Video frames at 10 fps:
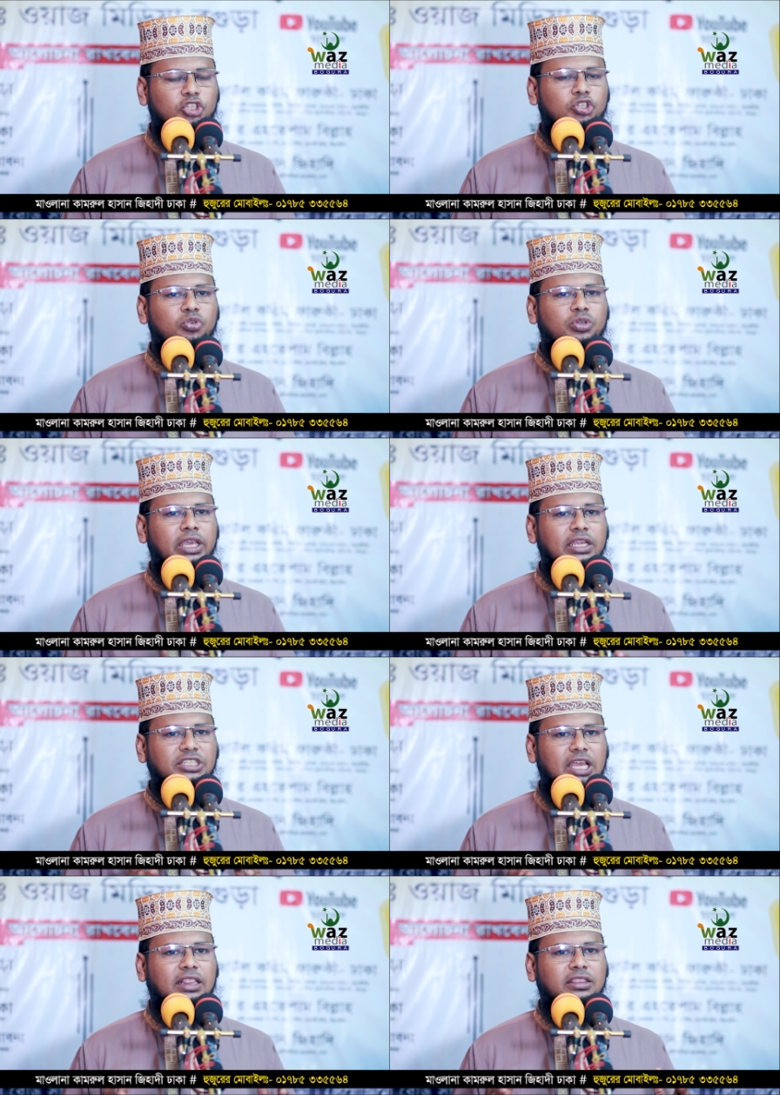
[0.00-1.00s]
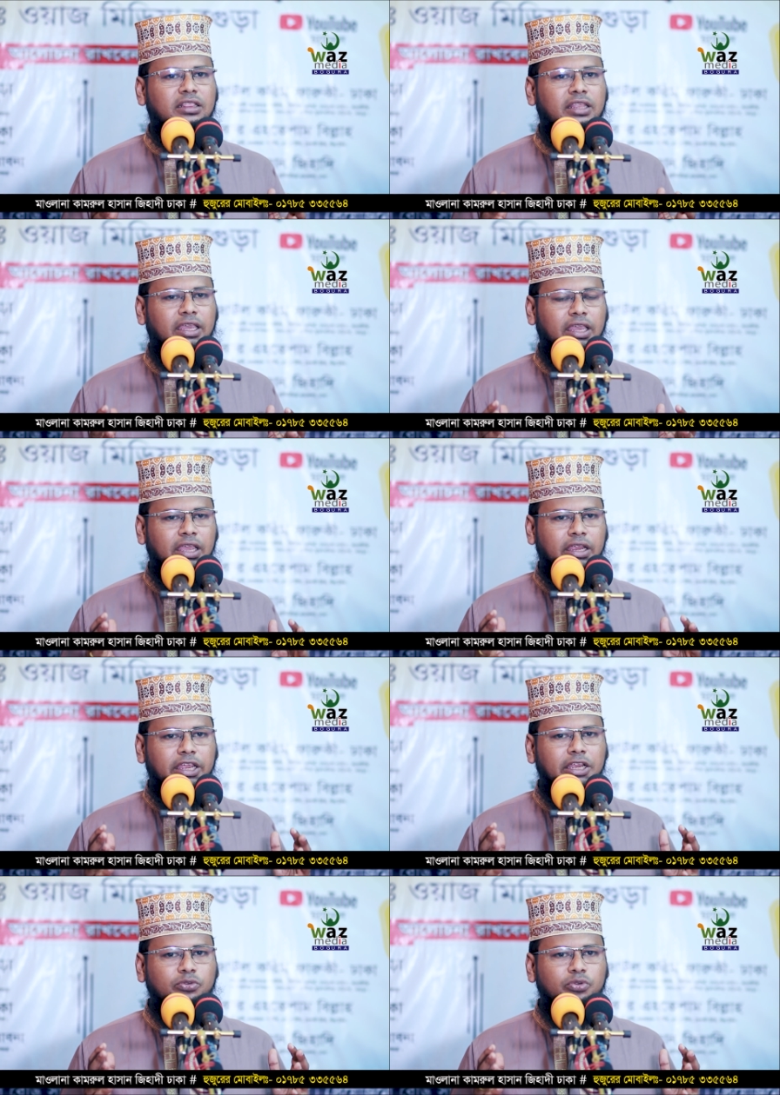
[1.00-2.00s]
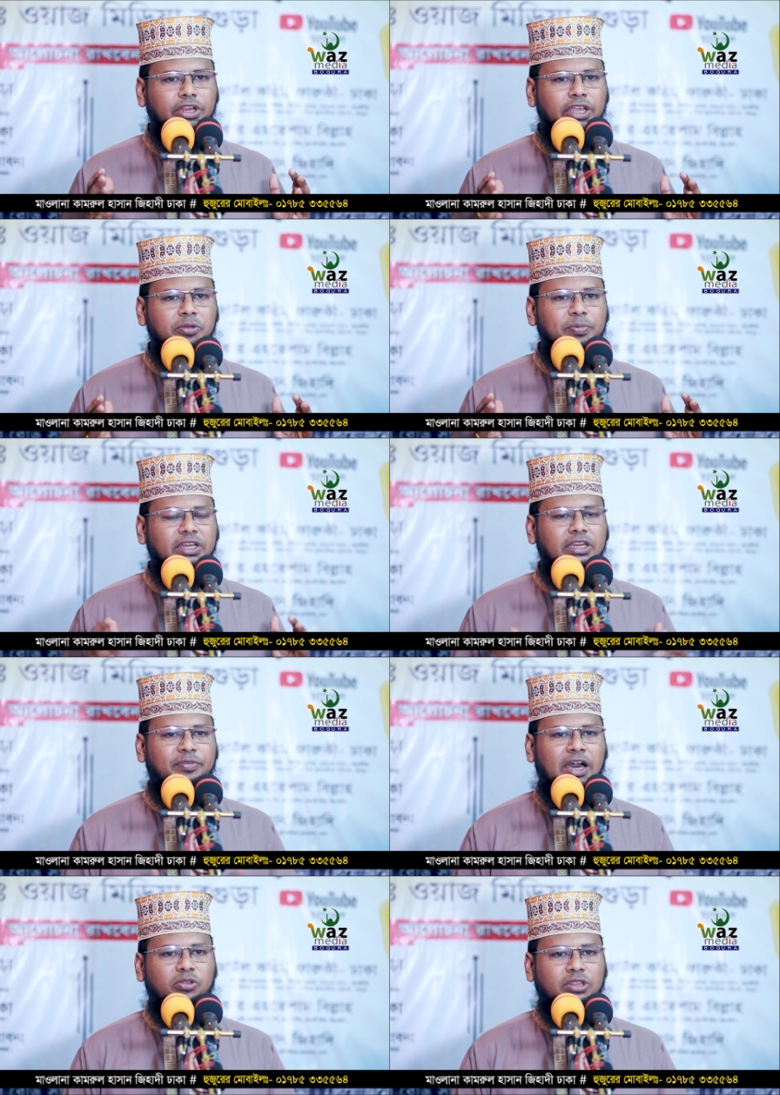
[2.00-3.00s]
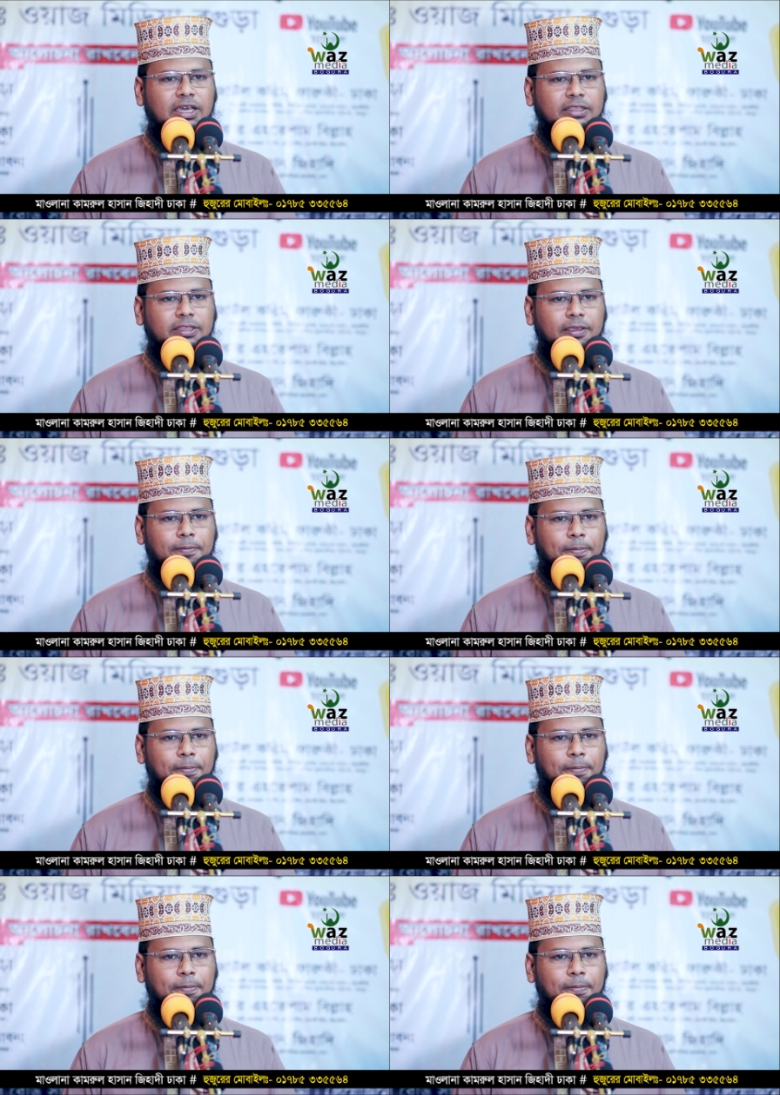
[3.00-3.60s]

সুখে শান্তিতে একটু নির্বিঘ্নে ভালো থাকতে